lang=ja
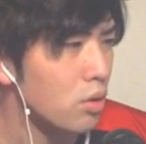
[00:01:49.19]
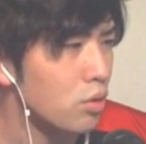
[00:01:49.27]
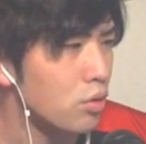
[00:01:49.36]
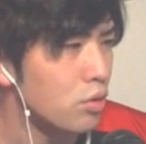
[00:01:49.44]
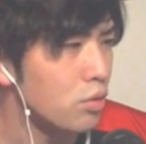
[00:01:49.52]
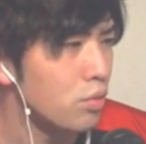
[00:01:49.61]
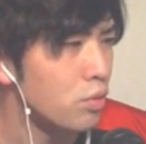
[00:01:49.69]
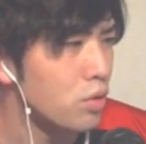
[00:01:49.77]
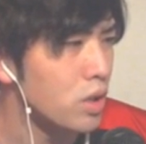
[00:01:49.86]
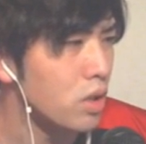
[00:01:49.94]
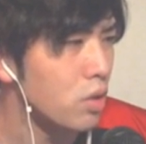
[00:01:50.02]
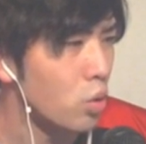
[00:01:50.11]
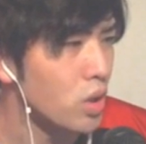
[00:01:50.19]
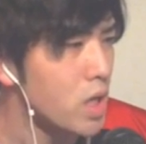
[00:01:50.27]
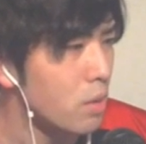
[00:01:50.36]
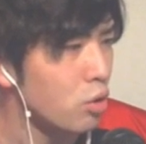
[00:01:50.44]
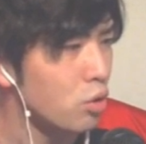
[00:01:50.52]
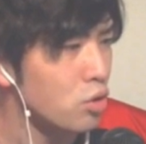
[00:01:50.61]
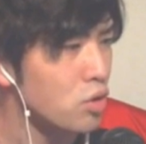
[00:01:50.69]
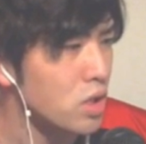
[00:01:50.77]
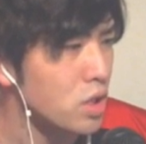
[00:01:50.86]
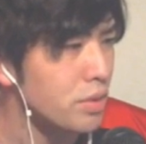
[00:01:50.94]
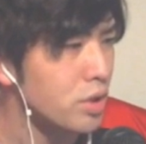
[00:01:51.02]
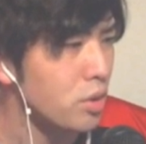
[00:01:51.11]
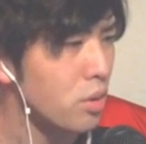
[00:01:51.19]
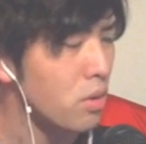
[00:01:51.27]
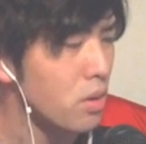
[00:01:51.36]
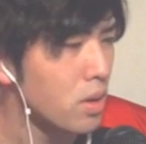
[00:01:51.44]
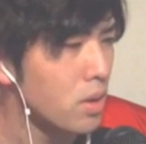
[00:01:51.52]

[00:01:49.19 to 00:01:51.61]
クルブニ。お、稲本純一いますよ。